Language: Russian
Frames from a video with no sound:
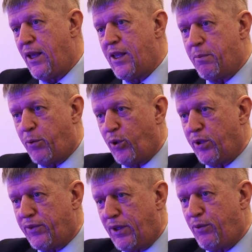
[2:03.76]
Я не
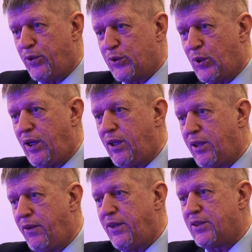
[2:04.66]
против того, что
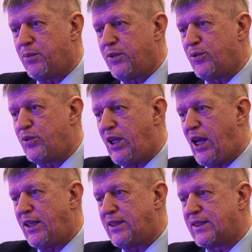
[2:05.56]
релятивизм
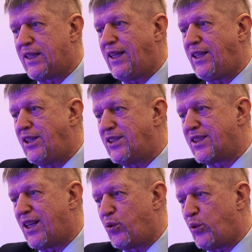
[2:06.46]
изучается с
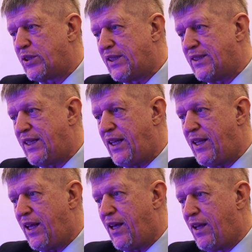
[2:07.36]
критической точки
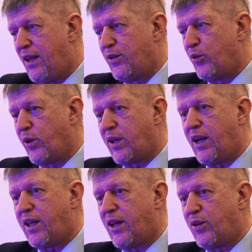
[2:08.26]
зрения той
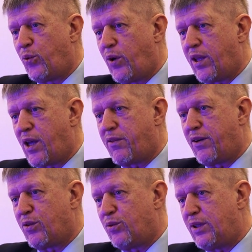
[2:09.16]
карикатурой, как
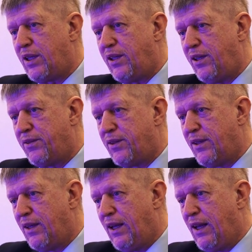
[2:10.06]
факультатив,
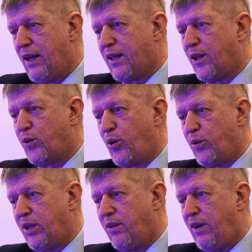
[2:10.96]
которой
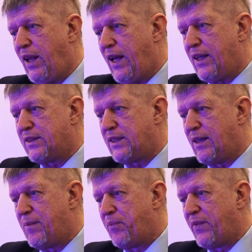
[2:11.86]
он
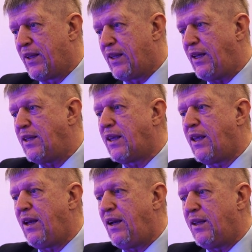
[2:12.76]
является. Критики
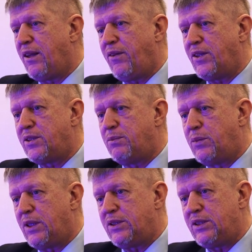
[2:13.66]

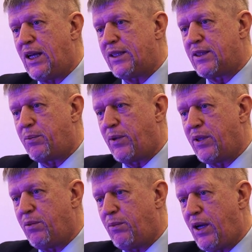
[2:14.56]
релятивизма часто
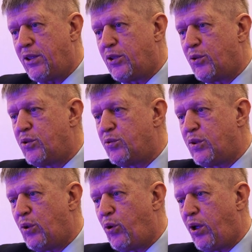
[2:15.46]
понимают эту
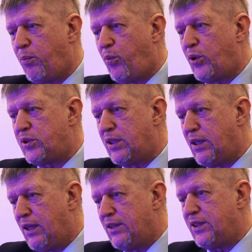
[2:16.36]
теорию больше,
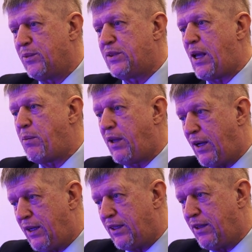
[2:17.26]
чем сами
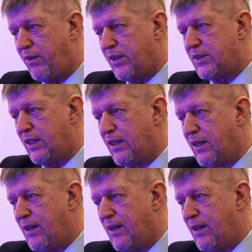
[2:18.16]
релятивисты.